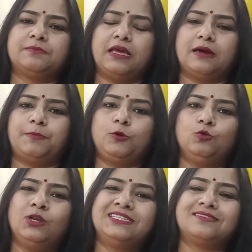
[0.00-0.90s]
में आप
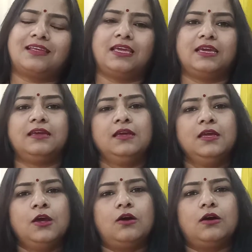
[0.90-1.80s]
लोग उलझ रहे हैं
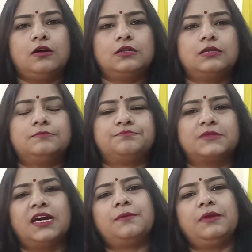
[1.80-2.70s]
और
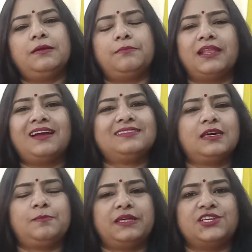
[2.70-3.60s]
घर में
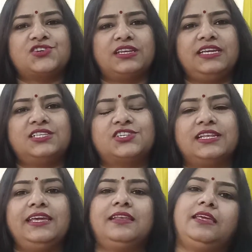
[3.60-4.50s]
लगातार परेशानियां चल
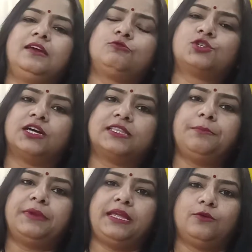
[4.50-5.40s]
ही रही हैं कुछ
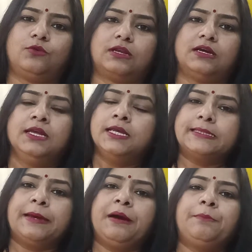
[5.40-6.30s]
खत्म नहीं हो रहा
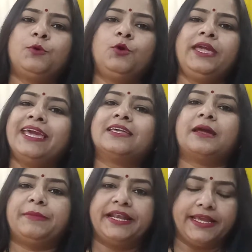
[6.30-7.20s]
तब आपको एक
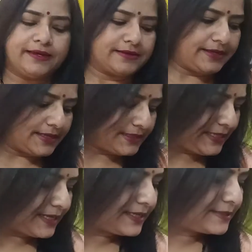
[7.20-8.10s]
रेमेडी करनी है
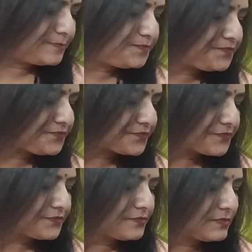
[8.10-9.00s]

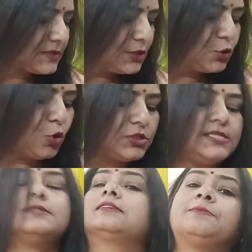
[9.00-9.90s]
देखिए दो
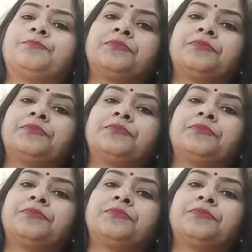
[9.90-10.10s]
चीज़ें